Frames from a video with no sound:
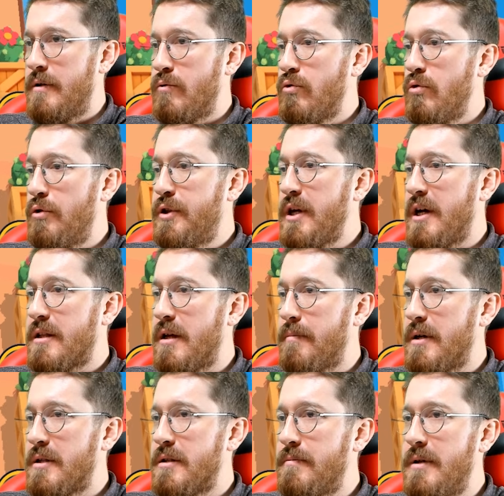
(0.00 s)
Ulti
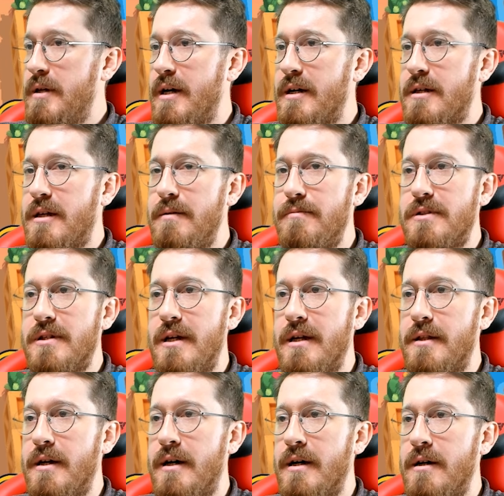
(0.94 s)
atamadım ya
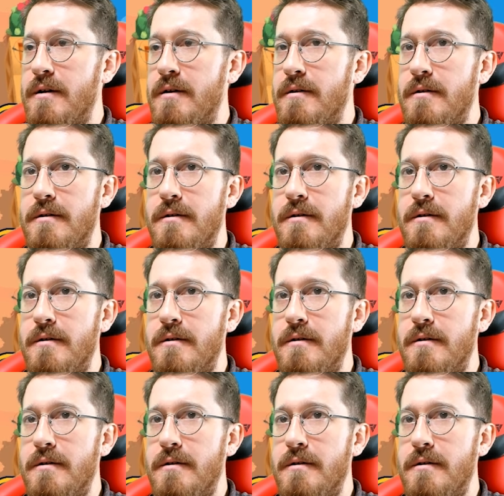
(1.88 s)
kimseye daha.